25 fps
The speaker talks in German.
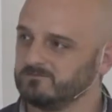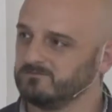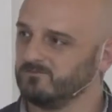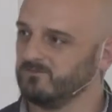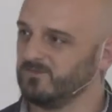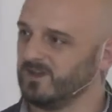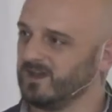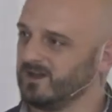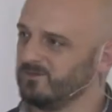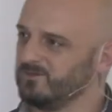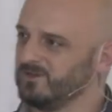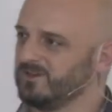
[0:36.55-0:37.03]

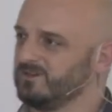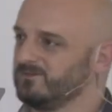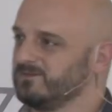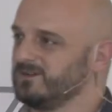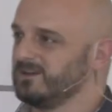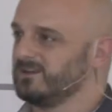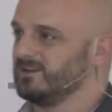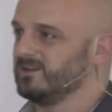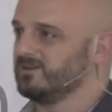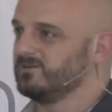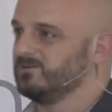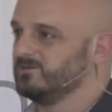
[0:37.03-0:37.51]
Wer arbeitet
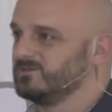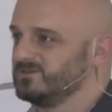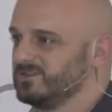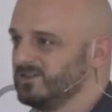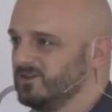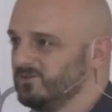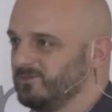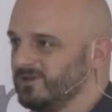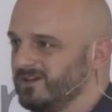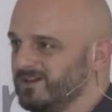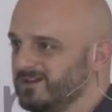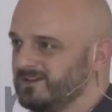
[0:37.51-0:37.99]
wirklich im
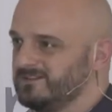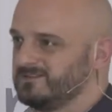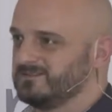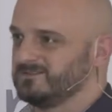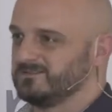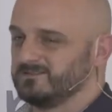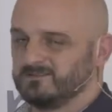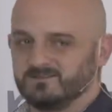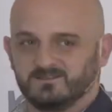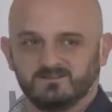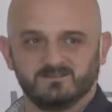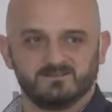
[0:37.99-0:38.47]
SEO-Bereich?
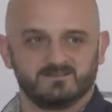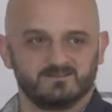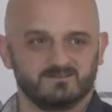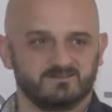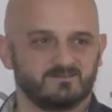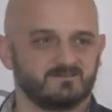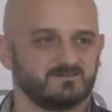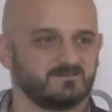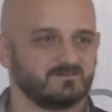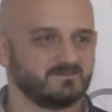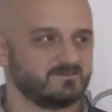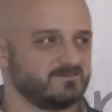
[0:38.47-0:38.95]

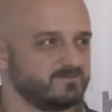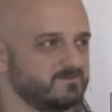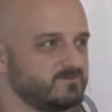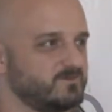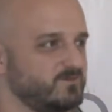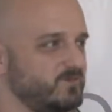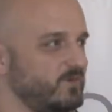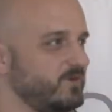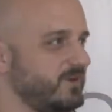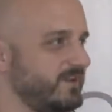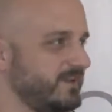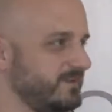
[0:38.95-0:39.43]

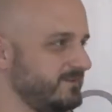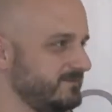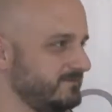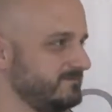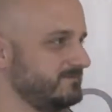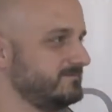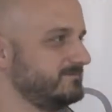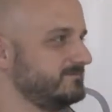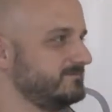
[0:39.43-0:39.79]
Okay.